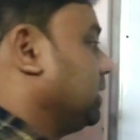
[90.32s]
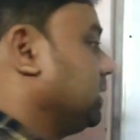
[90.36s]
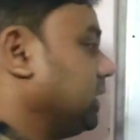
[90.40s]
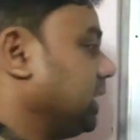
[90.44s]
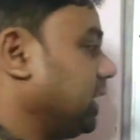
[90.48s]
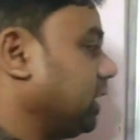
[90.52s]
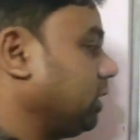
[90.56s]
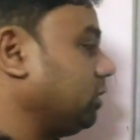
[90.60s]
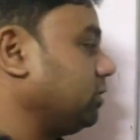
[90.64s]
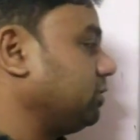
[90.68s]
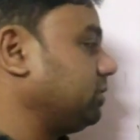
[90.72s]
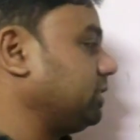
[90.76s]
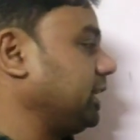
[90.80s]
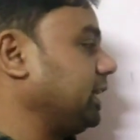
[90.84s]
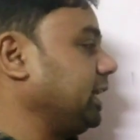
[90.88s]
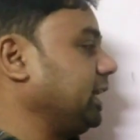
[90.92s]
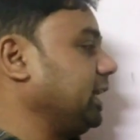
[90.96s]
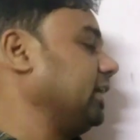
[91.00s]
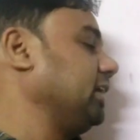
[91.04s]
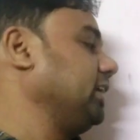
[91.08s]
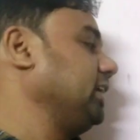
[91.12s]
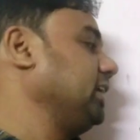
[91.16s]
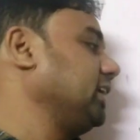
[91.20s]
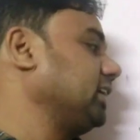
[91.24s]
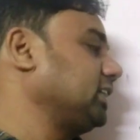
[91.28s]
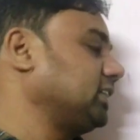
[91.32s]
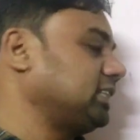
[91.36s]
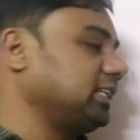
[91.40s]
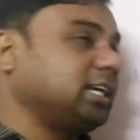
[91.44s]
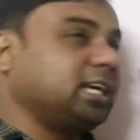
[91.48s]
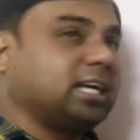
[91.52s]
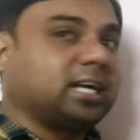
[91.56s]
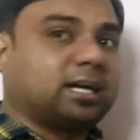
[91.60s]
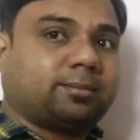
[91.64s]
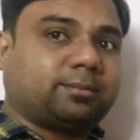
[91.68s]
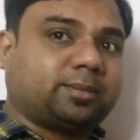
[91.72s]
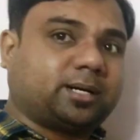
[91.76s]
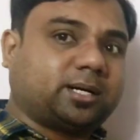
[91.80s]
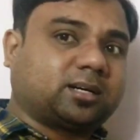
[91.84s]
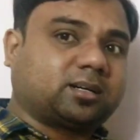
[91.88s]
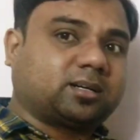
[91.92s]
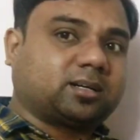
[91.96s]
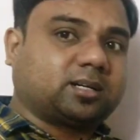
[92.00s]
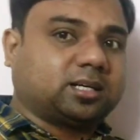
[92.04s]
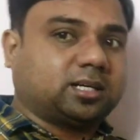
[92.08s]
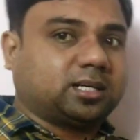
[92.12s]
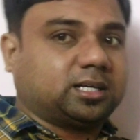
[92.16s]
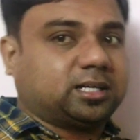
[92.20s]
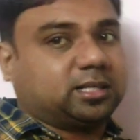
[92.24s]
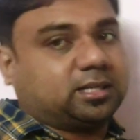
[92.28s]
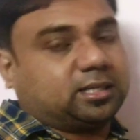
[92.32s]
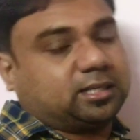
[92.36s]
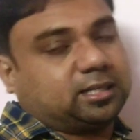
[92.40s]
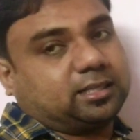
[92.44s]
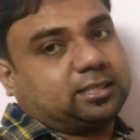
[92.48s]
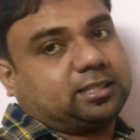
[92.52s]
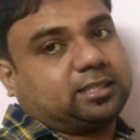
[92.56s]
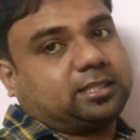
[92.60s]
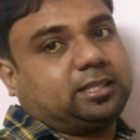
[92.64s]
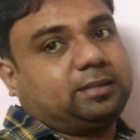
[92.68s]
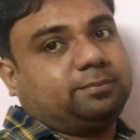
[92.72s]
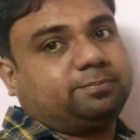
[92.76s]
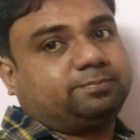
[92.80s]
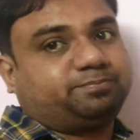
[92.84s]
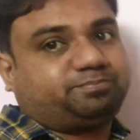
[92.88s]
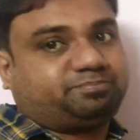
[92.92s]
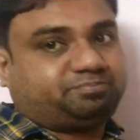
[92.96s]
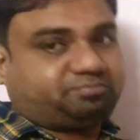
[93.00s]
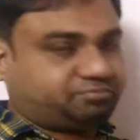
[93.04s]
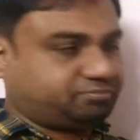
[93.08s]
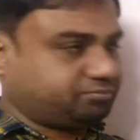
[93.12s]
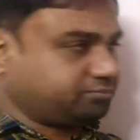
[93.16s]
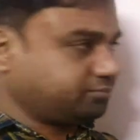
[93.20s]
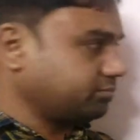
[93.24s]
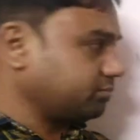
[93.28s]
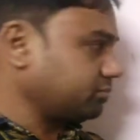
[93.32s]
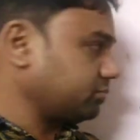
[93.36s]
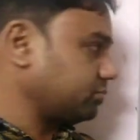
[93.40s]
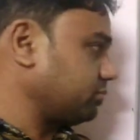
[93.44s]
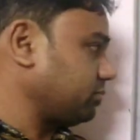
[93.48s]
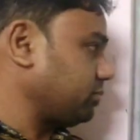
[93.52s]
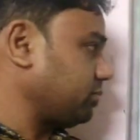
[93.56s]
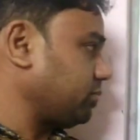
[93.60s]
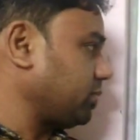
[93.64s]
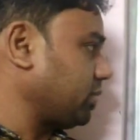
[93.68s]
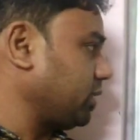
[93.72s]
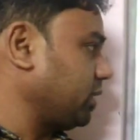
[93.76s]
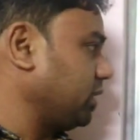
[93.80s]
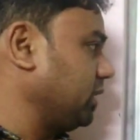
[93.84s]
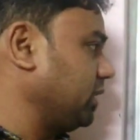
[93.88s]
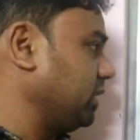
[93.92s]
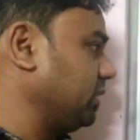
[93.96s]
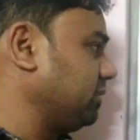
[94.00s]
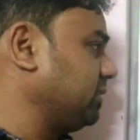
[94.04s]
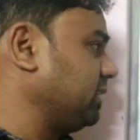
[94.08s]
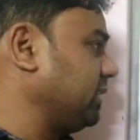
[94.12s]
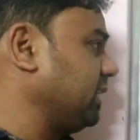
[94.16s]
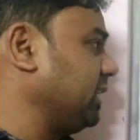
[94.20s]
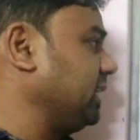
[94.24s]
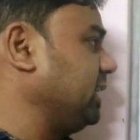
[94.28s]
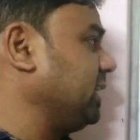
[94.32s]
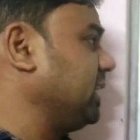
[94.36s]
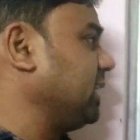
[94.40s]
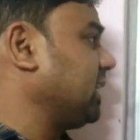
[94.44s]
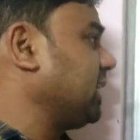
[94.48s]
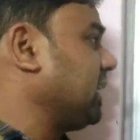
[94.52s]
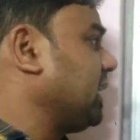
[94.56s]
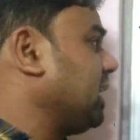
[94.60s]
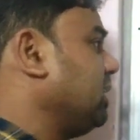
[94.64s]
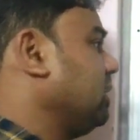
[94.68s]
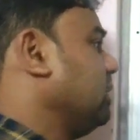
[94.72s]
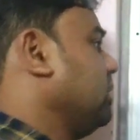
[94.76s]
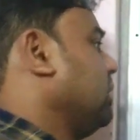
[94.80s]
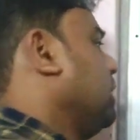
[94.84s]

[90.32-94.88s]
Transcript: দেখা সেই এরিয়াতে আমার আর কি সেই এরিয়াটা